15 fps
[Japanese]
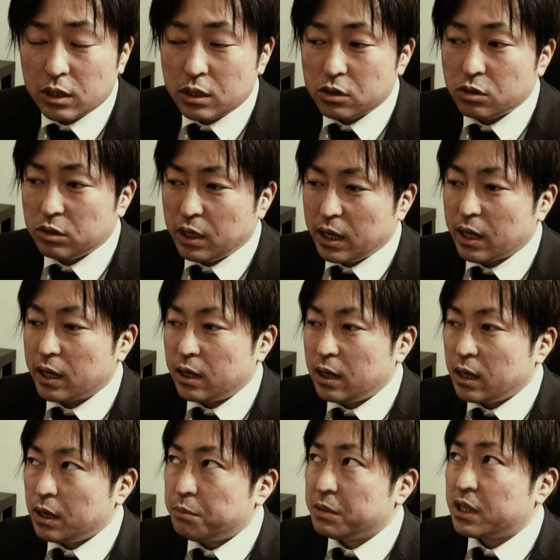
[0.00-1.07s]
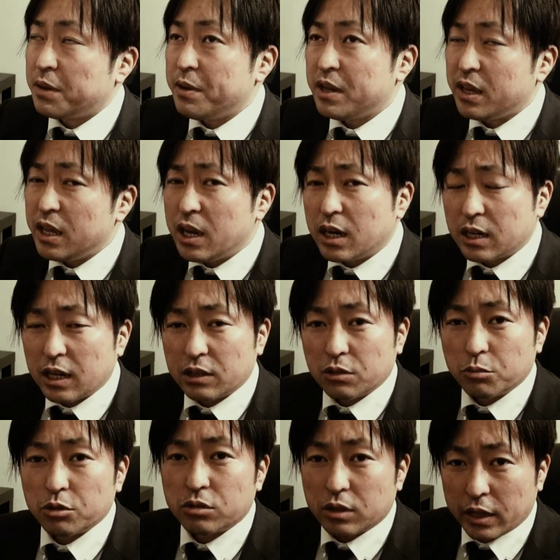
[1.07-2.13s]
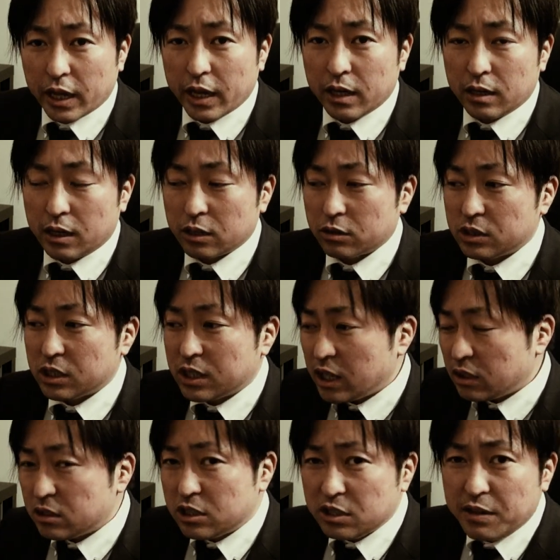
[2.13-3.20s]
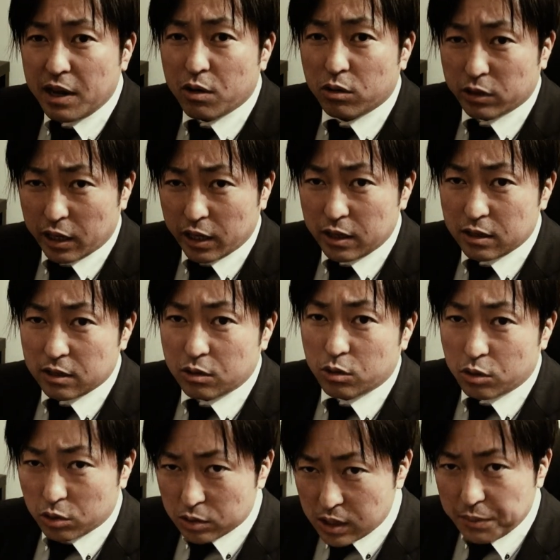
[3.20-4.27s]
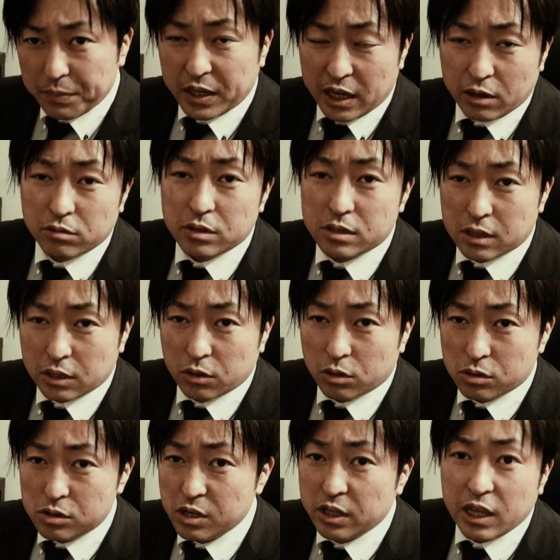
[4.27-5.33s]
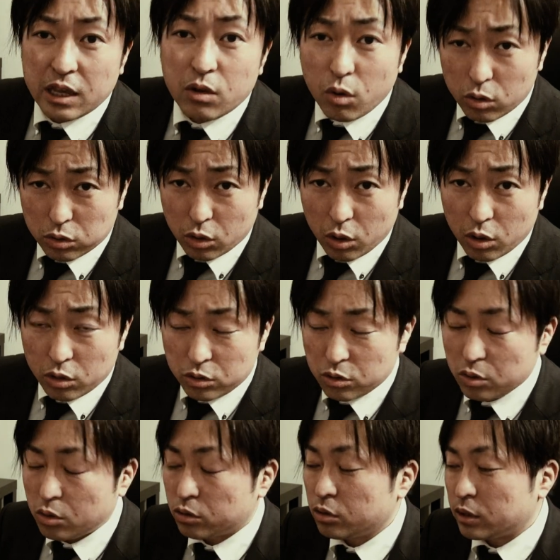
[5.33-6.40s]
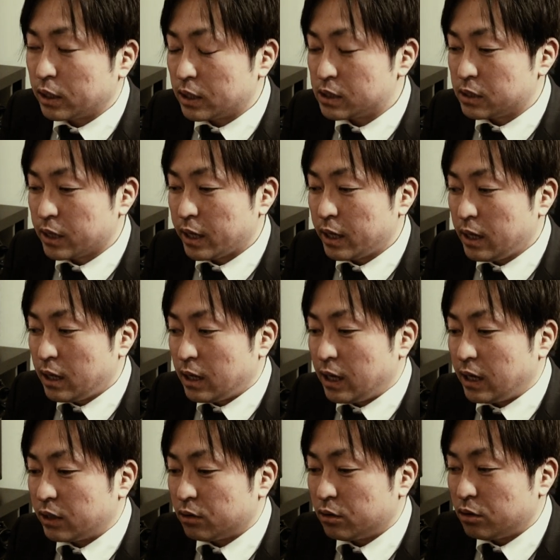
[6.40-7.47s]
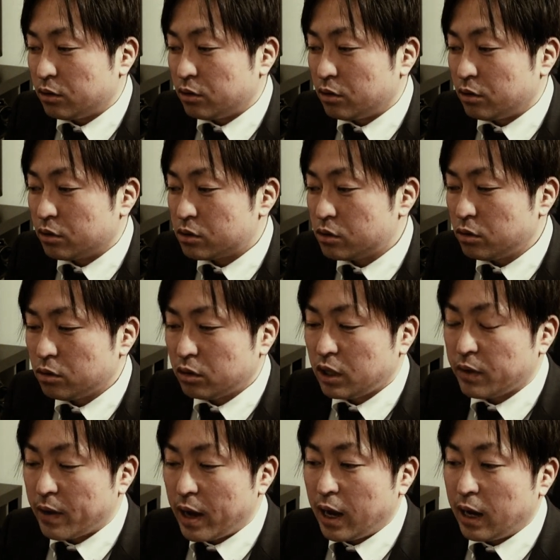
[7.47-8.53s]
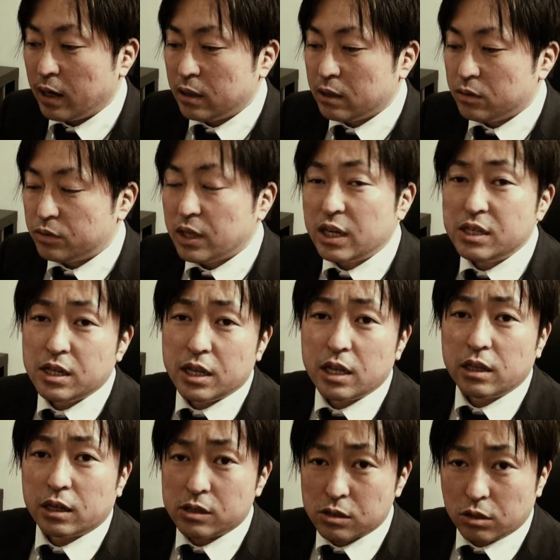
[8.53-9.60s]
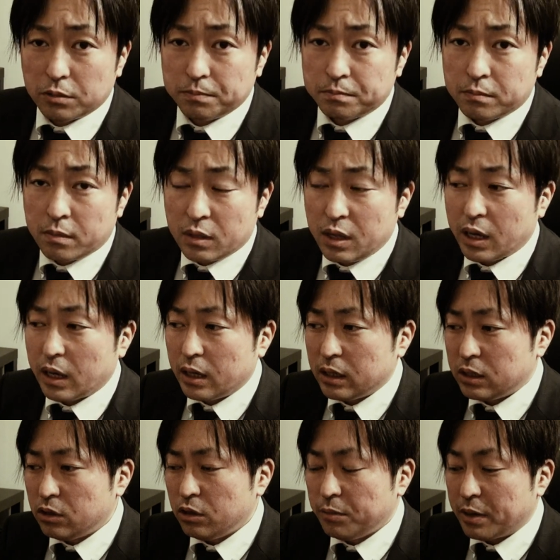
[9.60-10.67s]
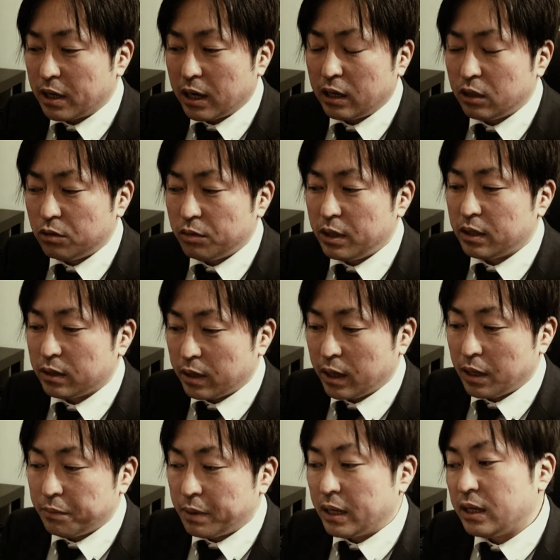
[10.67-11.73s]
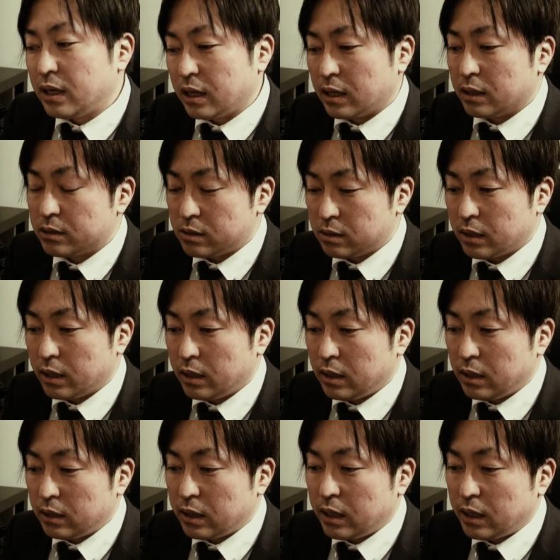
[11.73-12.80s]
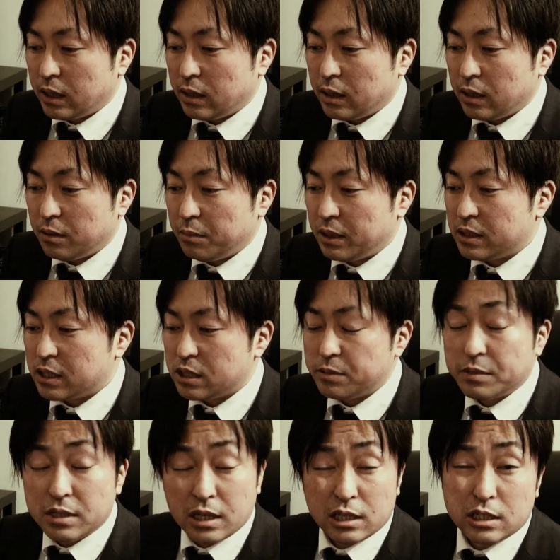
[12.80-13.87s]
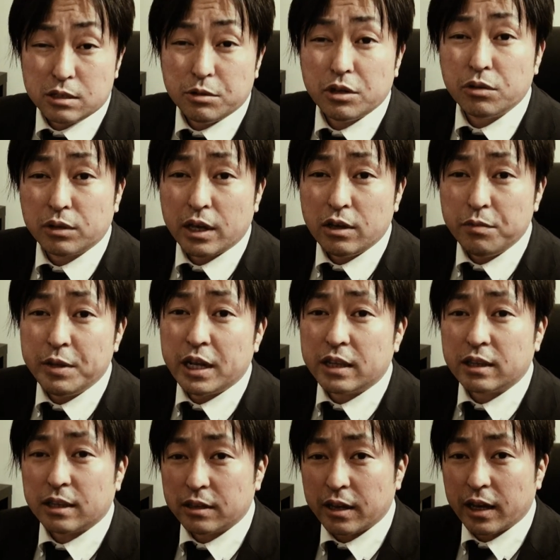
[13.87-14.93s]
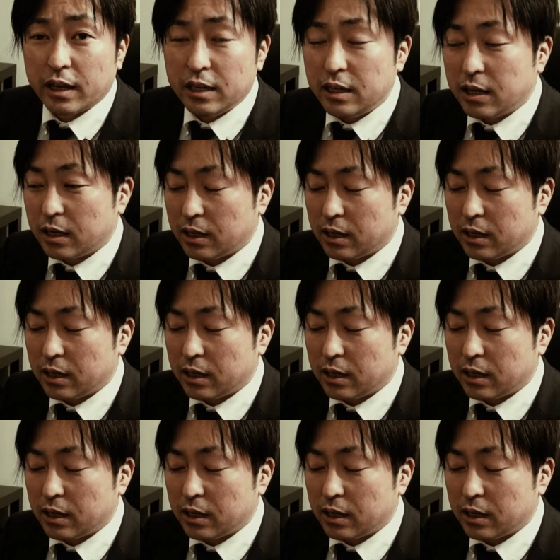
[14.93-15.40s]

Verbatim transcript: それでまあ、たまにはいいかなと思ってね、あの、実家のチワワをね、こう、3匹いるんですけど、連れて行こうということでですね、あのー、その時は、2人連れてったんですよ。で、1人まあ体弱いんで、まあ、いっかなんつって。で、まあ久し久しぶりのね、海だったんで、いいか